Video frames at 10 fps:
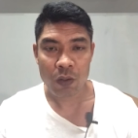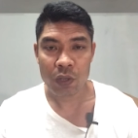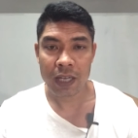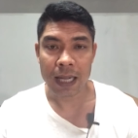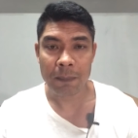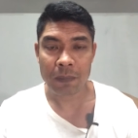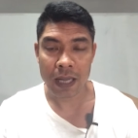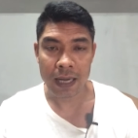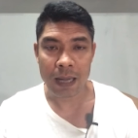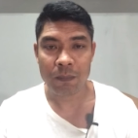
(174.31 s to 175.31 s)
คู่นี้นะครับ
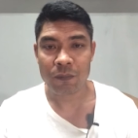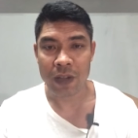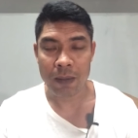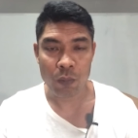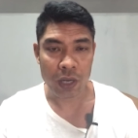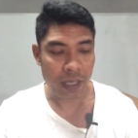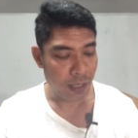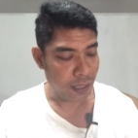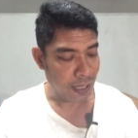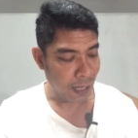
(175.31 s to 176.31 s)
แนะนำแฟนมวยนิด
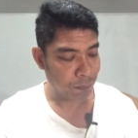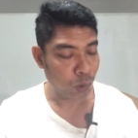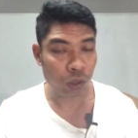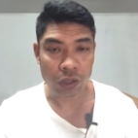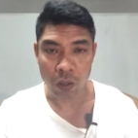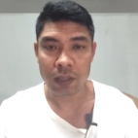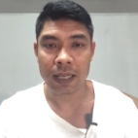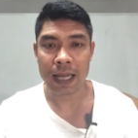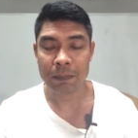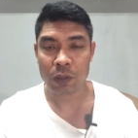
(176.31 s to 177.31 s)
นึงนะครับต้นๆน
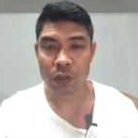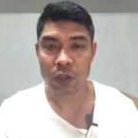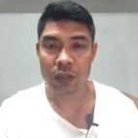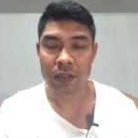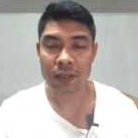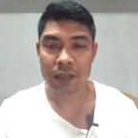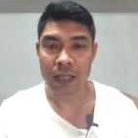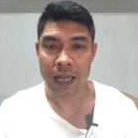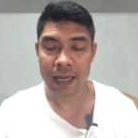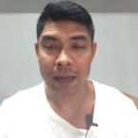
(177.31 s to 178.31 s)
นะครับต้
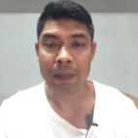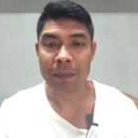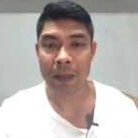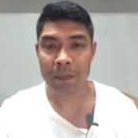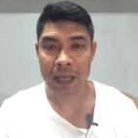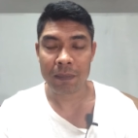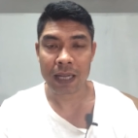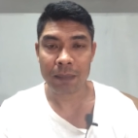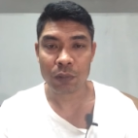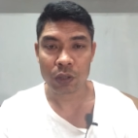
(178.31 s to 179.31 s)
นๆเล่นแบบได้เปรียบนะ
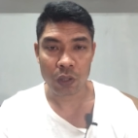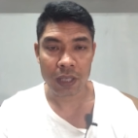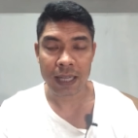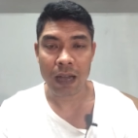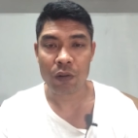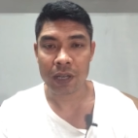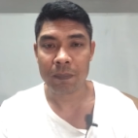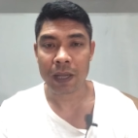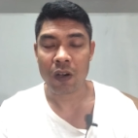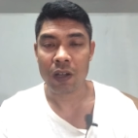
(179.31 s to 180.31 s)
ครับต้นๆนนี้เข้าลิต
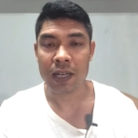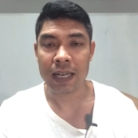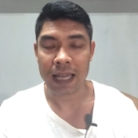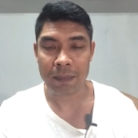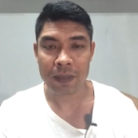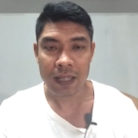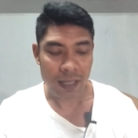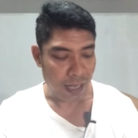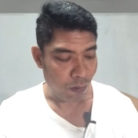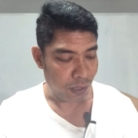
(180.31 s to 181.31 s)
ไปก่อนเลยนะครับ
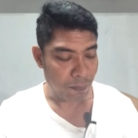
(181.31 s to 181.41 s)
เข้าลิ